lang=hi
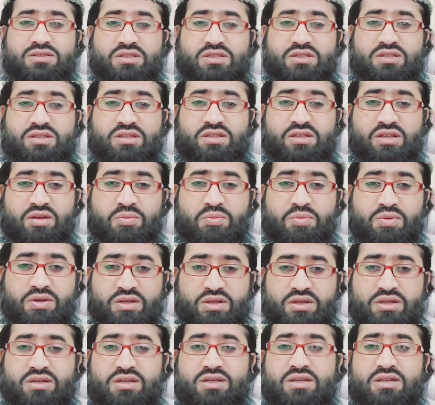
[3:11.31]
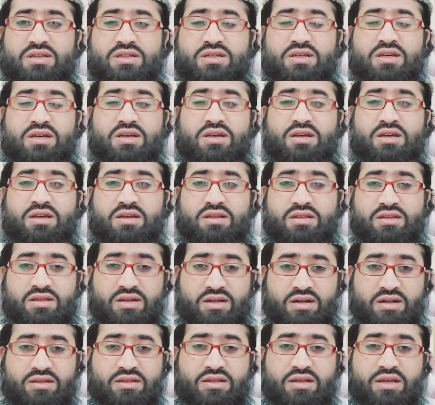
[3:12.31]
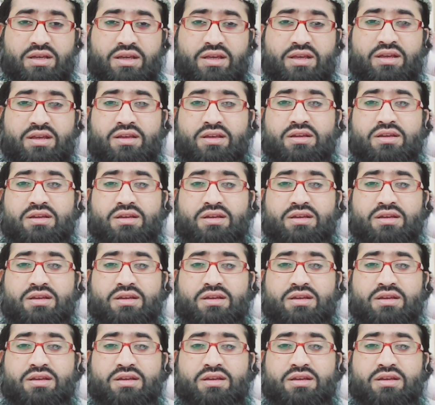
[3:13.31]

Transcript: जितने भी ये दर्द हैं